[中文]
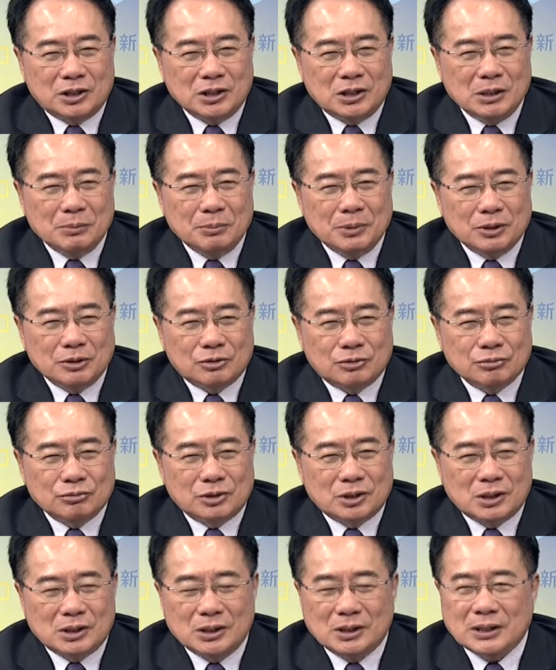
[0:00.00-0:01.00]
近平主
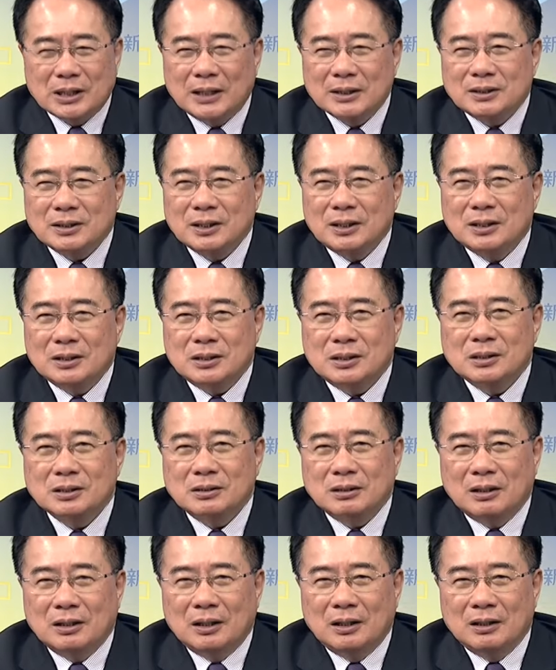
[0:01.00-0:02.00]
席在这一次
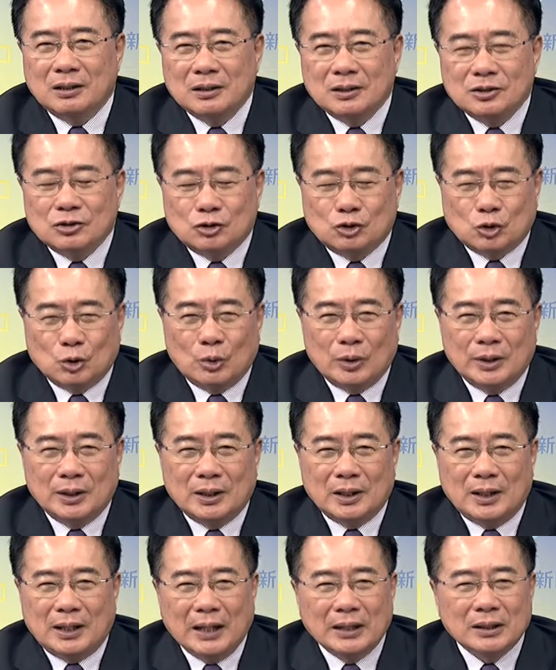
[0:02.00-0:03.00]
的所谓的联